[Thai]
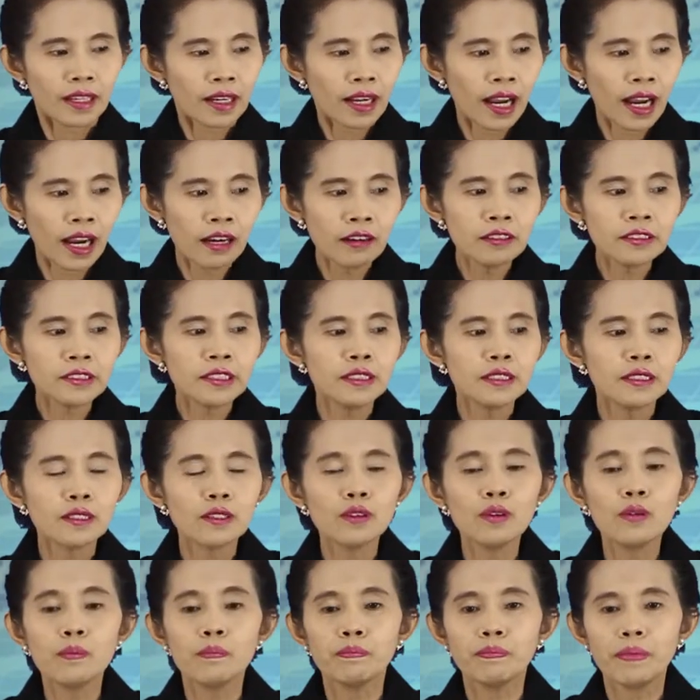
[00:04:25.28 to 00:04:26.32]
เข้าถึง
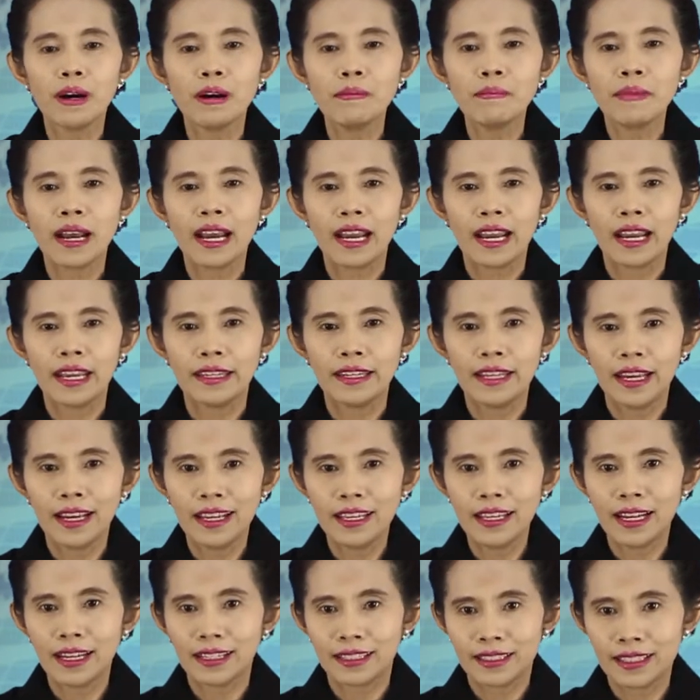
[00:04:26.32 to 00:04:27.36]
กลุ่มเป้าหมายได้
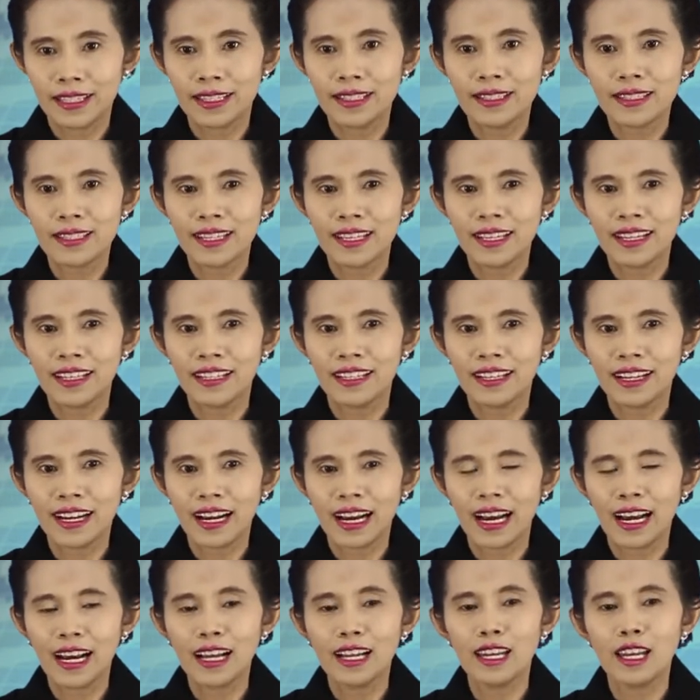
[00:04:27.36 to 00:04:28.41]
อย่างชัดเจนนะ
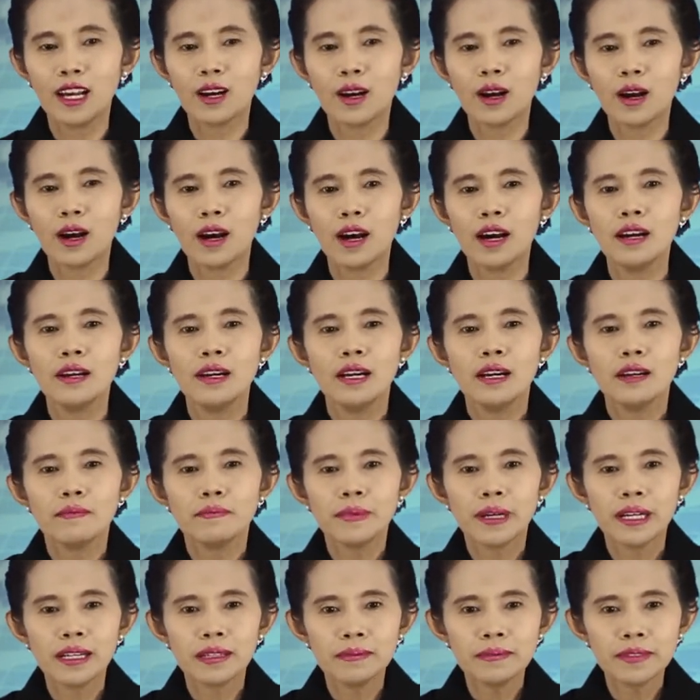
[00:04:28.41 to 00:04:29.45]
คะ แล้วก็
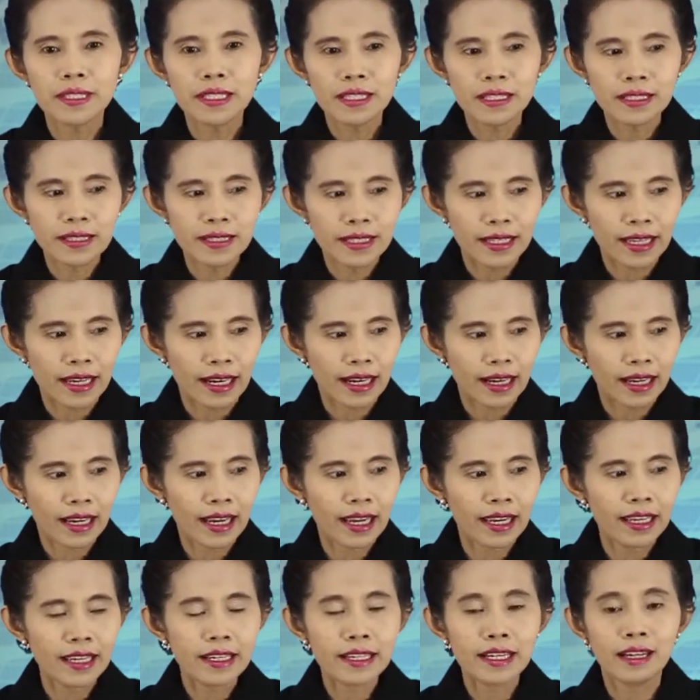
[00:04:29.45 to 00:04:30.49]
เพิ่มชื่อเสียง
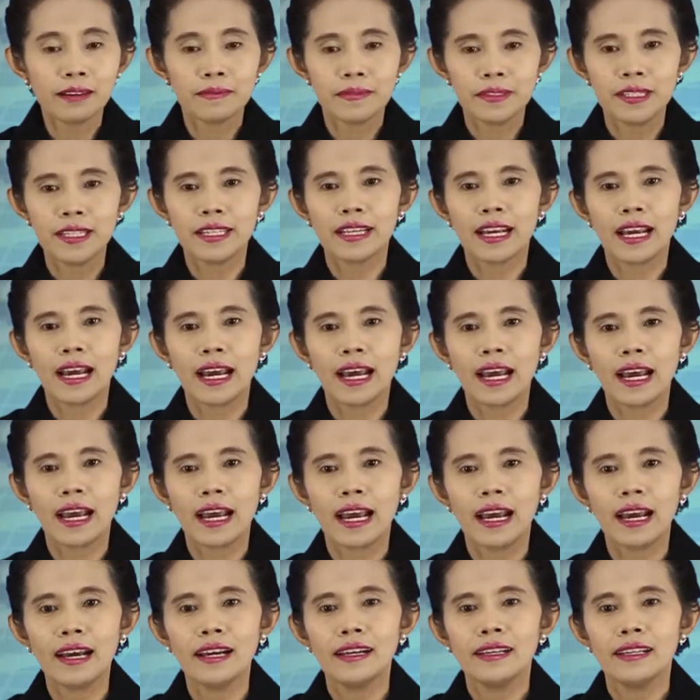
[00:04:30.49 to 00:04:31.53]
ให้กับสินค้า
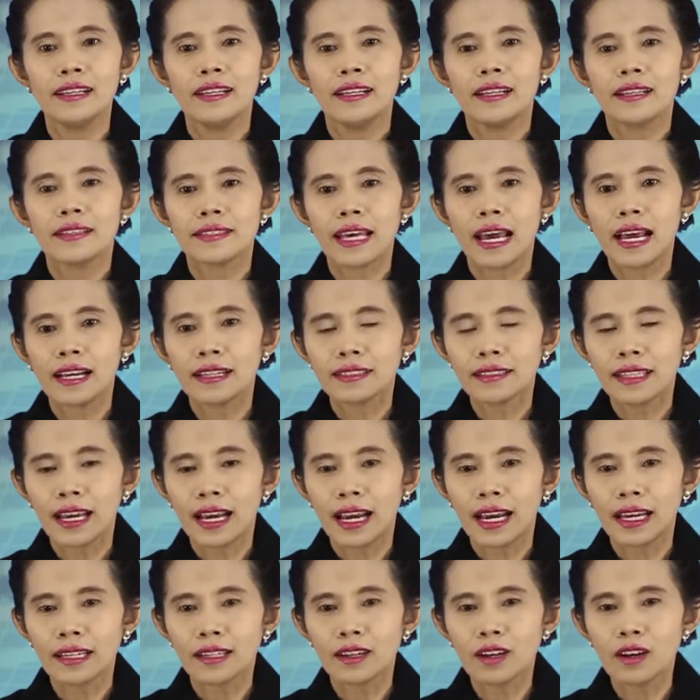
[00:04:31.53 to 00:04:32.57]
สร้าง
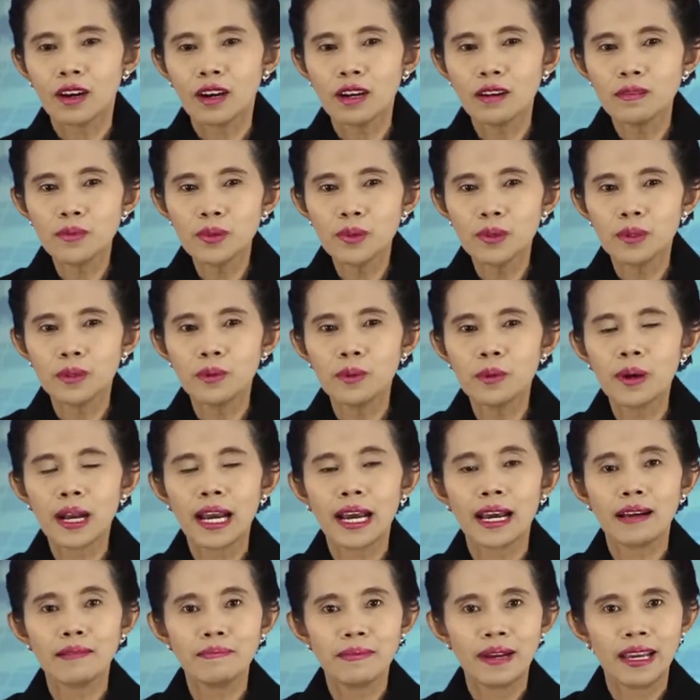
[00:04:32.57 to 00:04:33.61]
ฐานข้อมูลลูก
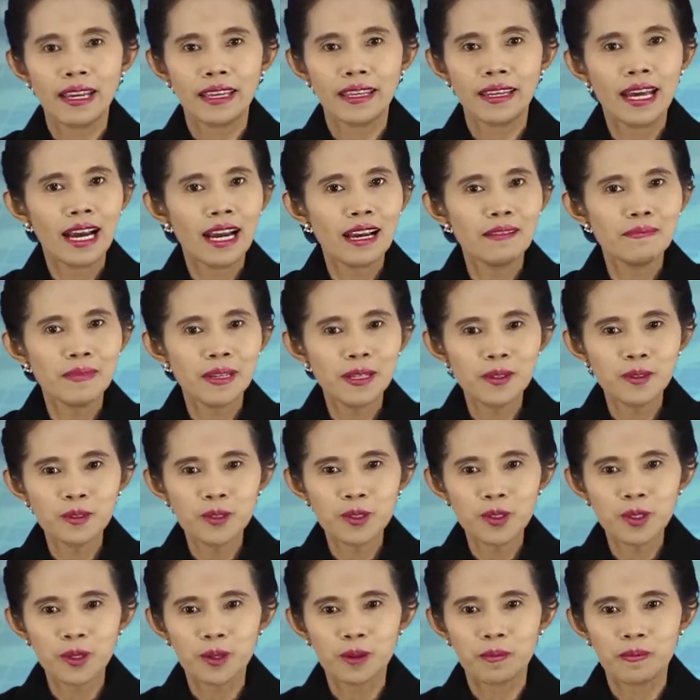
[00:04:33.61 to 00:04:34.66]
ค้าใหม่ได้ไม่รู้
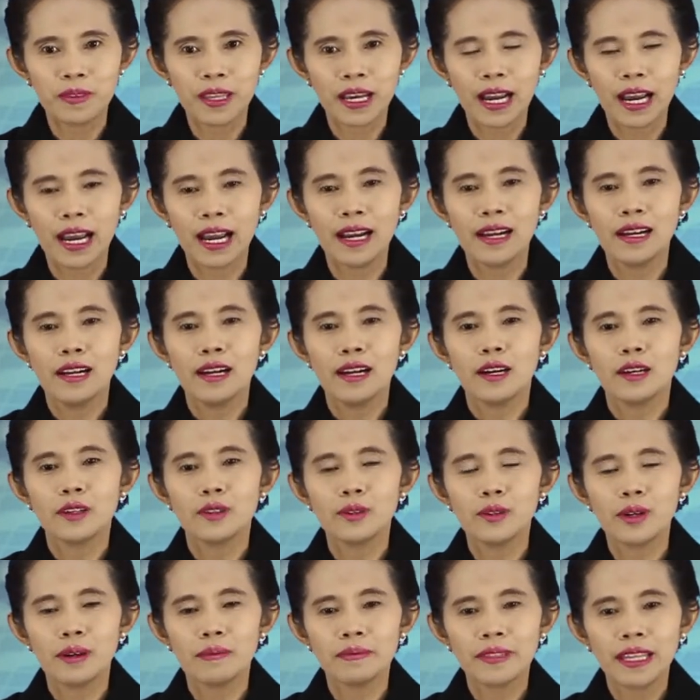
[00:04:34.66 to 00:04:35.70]
จบนะคะ
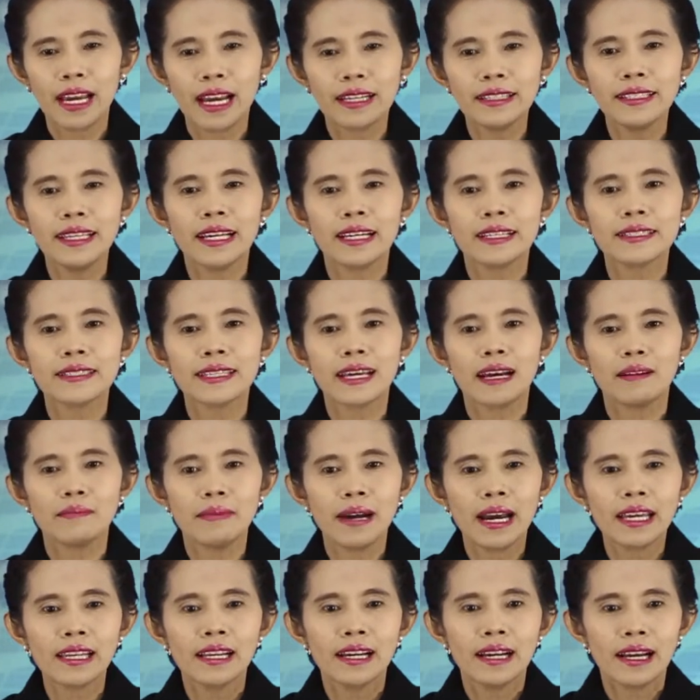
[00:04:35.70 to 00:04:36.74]
รวมทั้งยังสา
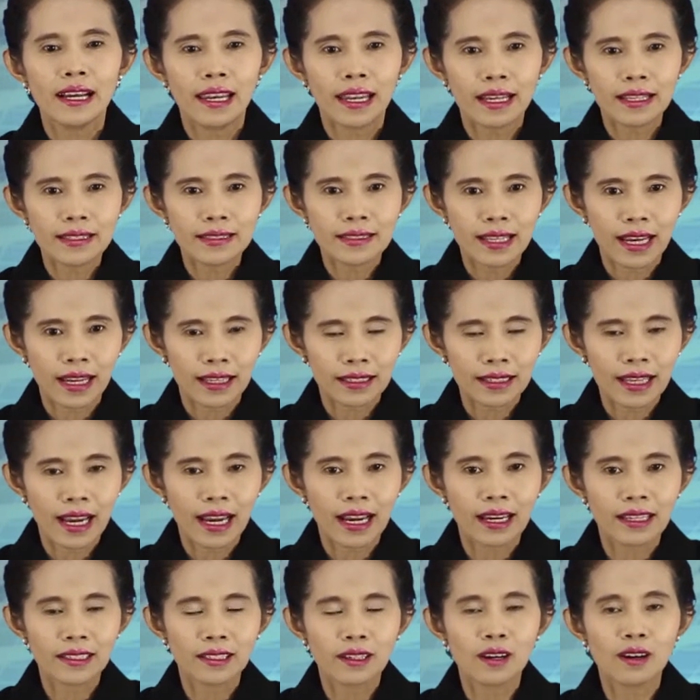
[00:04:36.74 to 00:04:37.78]
มารถรักษา
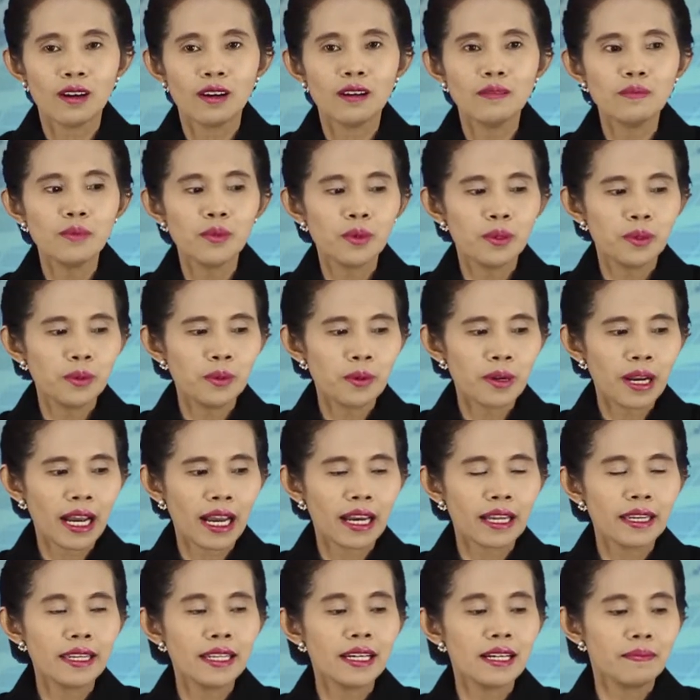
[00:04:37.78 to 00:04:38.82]
ฐานข้อมูลลูกค้า
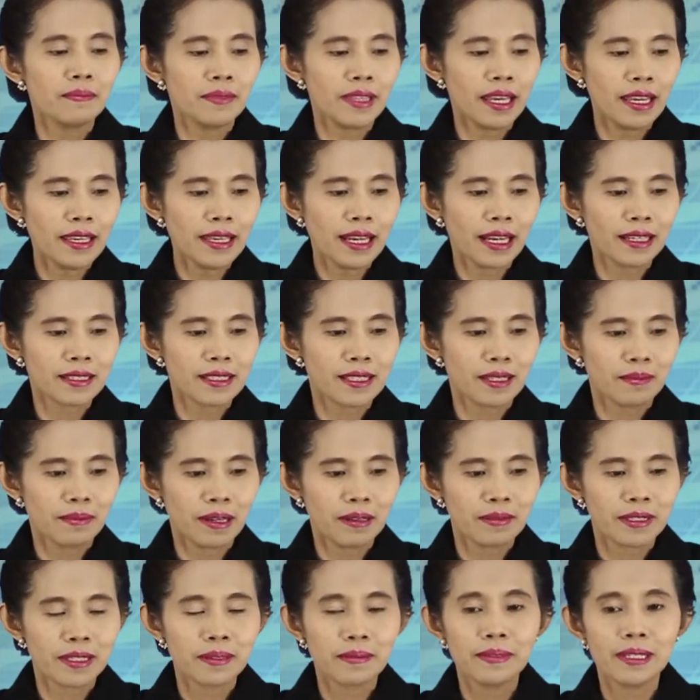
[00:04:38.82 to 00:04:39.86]
เดิมได้อย่างส
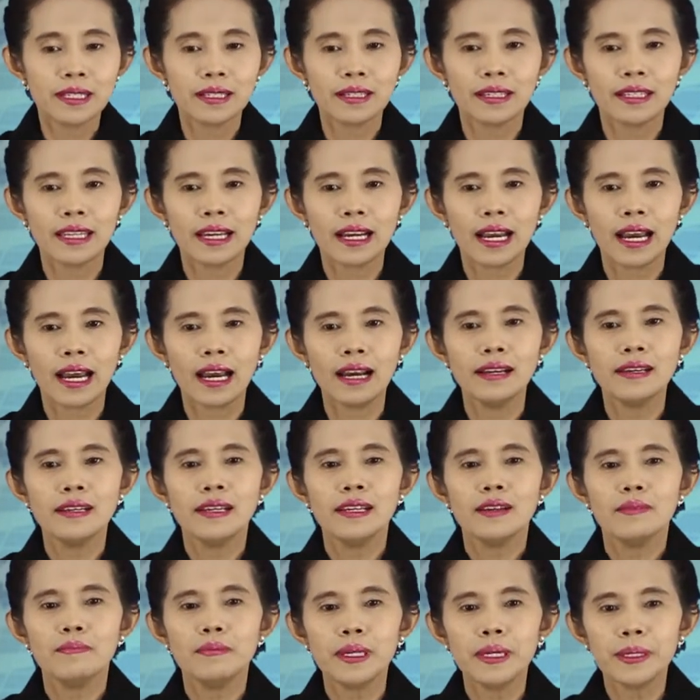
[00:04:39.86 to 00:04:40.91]
ม่ำเสมอนะคะ
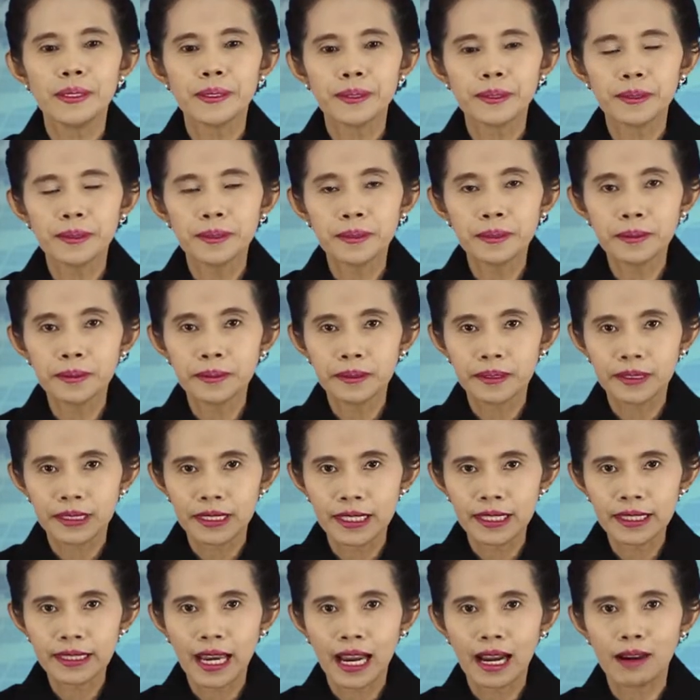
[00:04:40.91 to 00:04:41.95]
มีต้นทุน
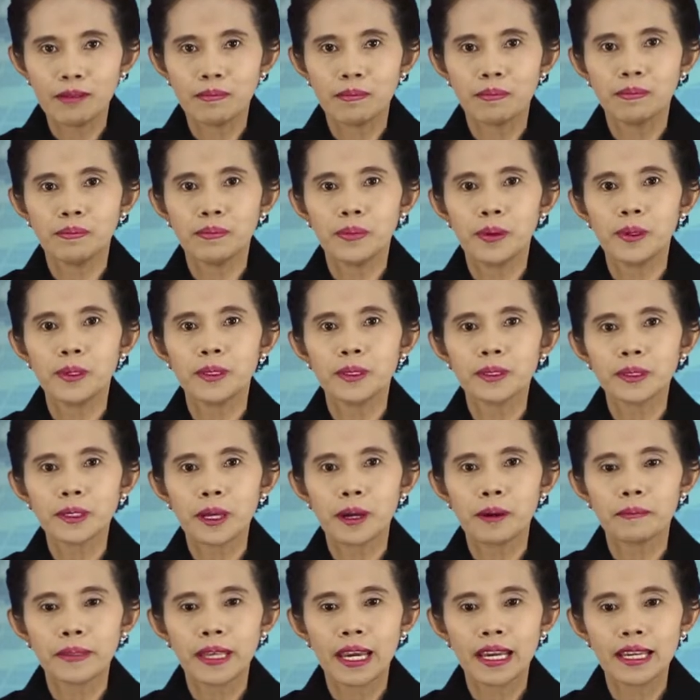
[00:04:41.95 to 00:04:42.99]
ที่ต่ำผลต
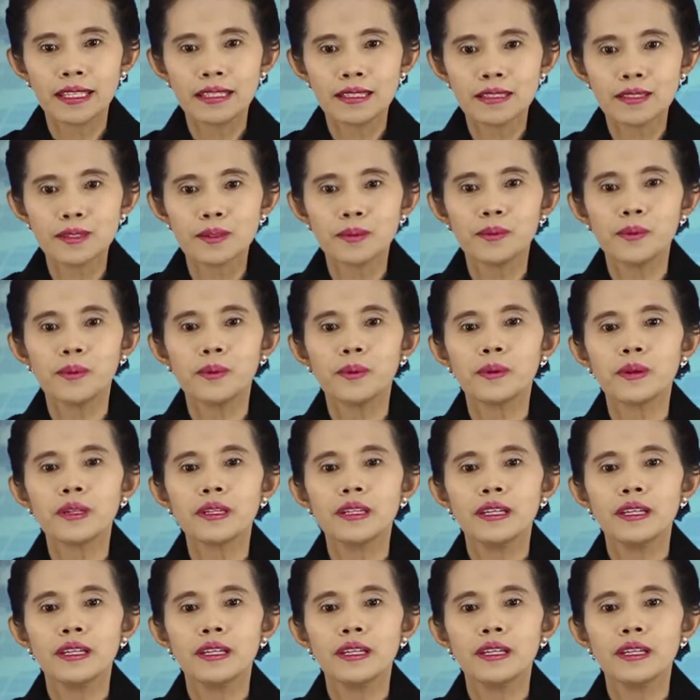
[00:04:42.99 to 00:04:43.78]
อบแทนสูง